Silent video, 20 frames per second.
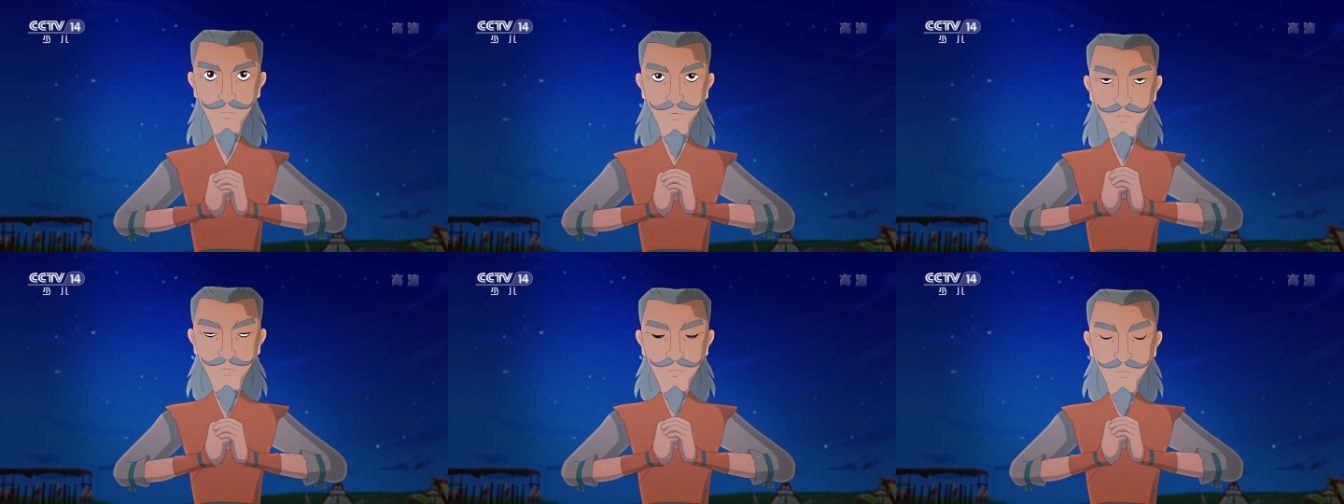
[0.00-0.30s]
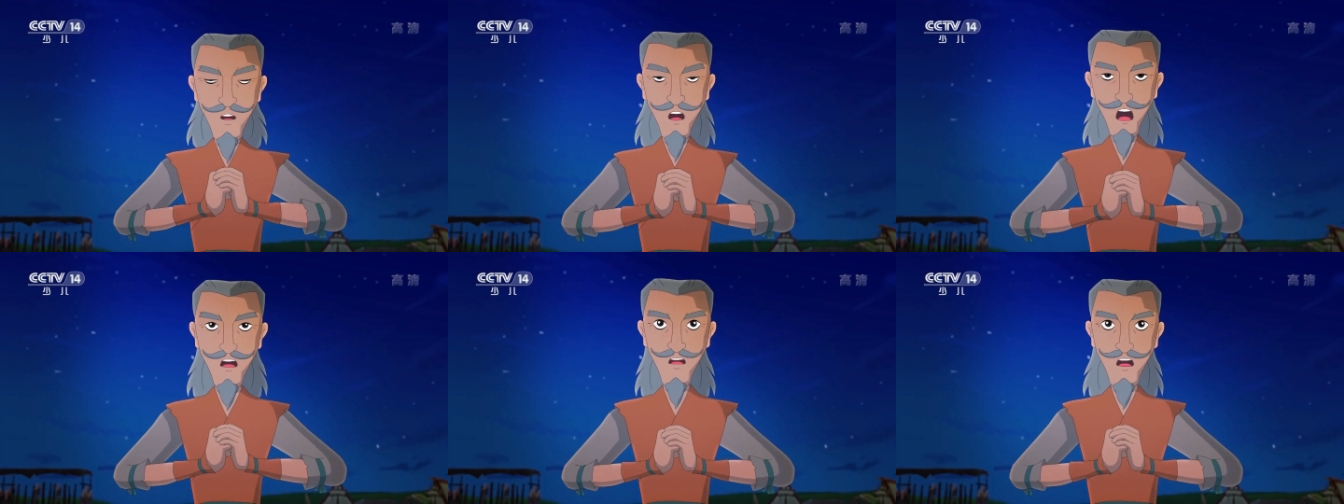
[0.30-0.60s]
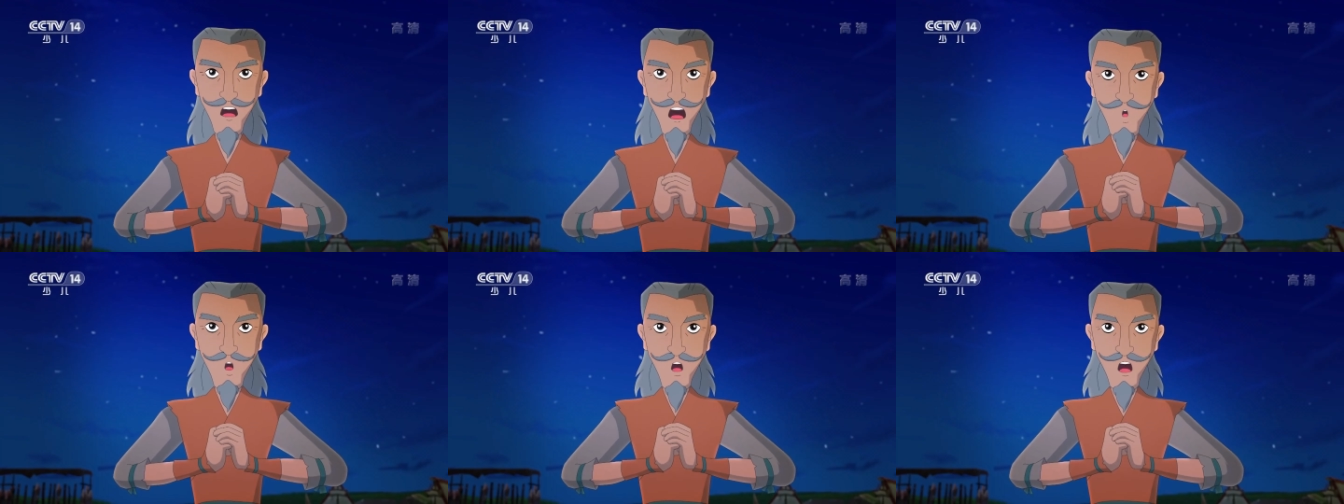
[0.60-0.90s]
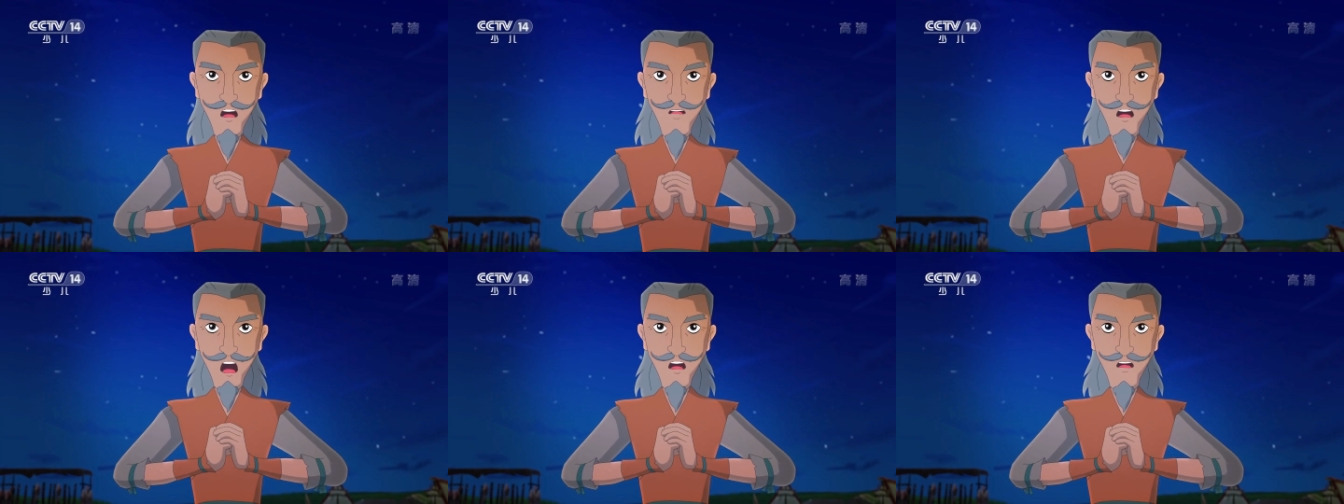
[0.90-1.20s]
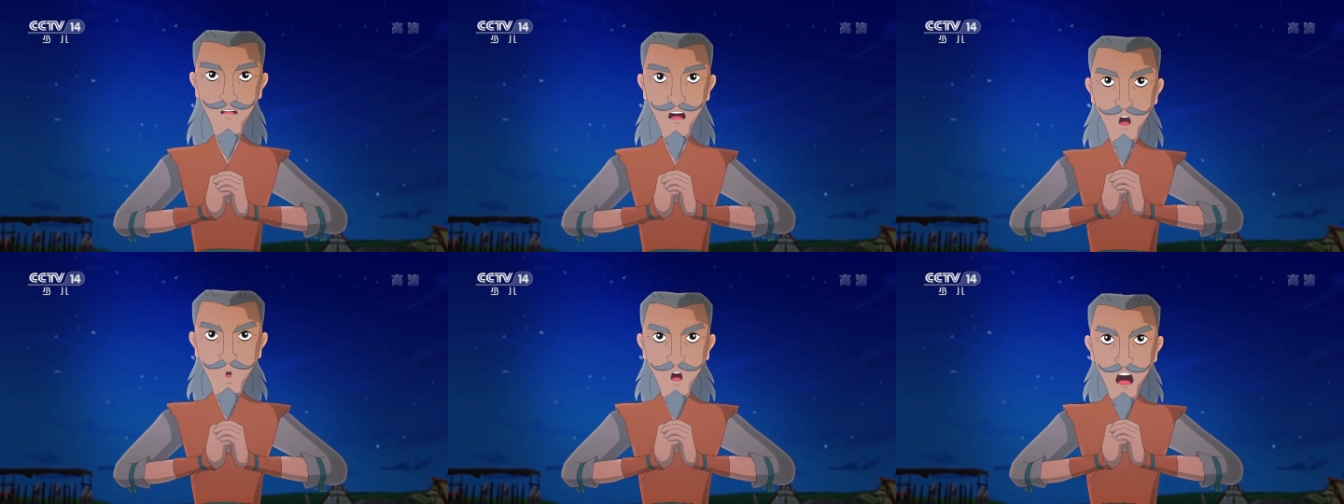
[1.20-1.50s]
主人，鬼屋带着
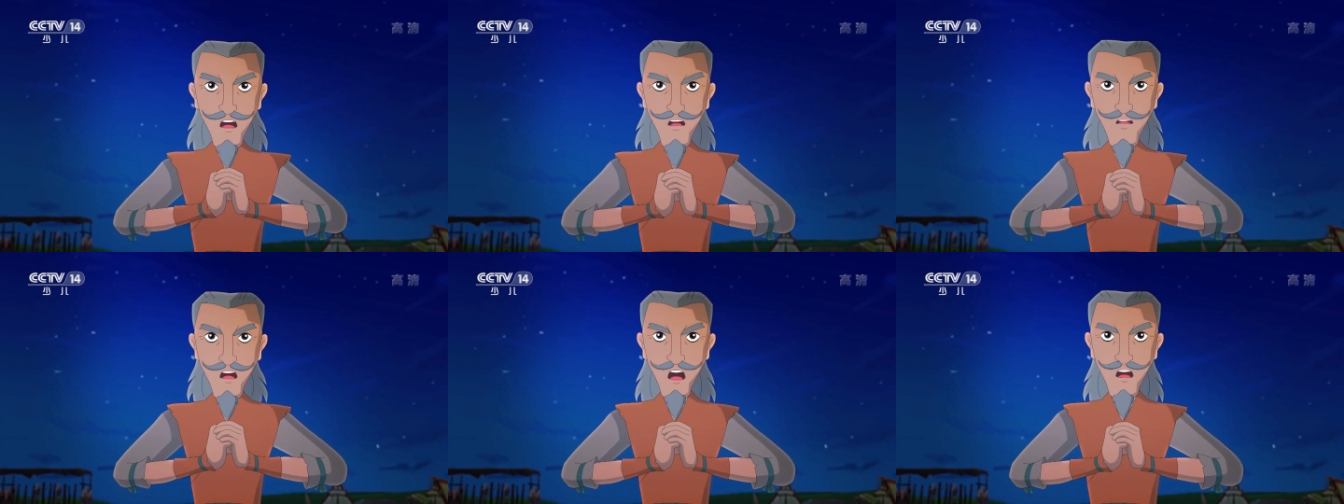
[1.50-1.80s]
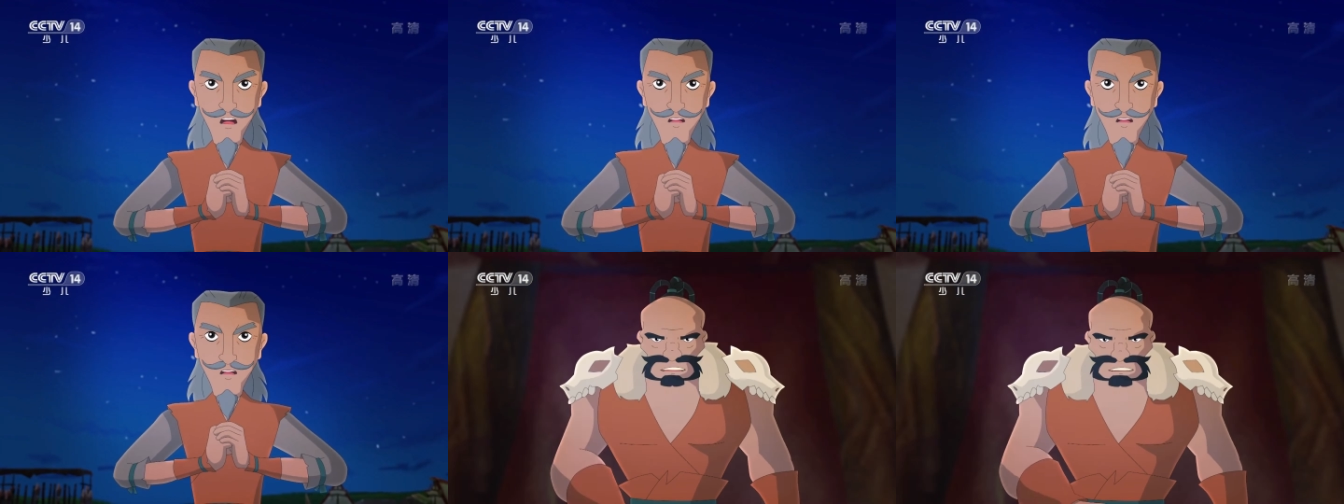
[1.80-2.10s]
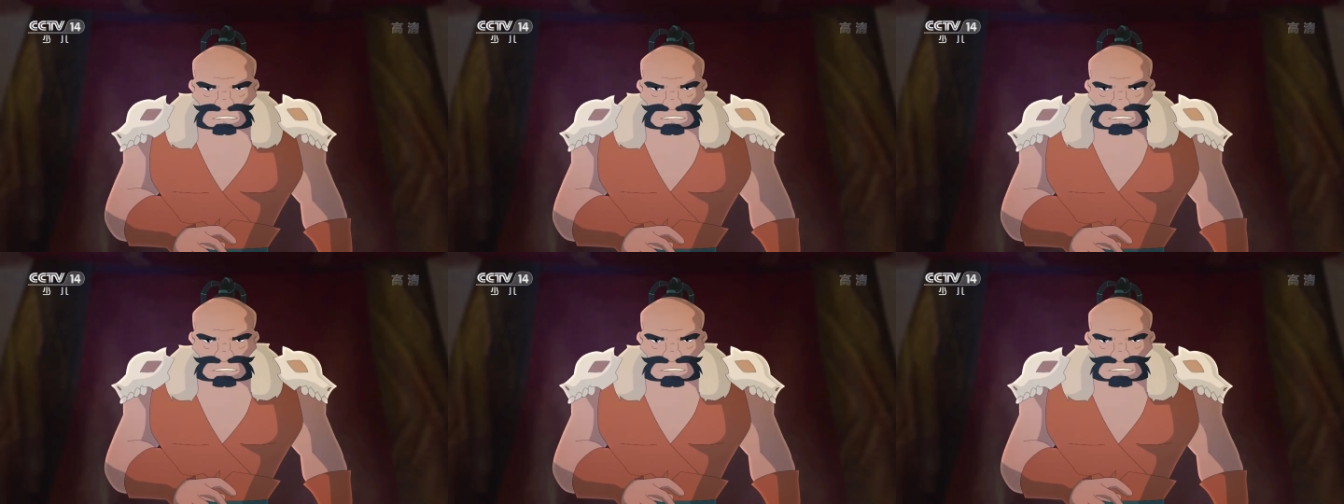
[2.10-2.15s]
人来了。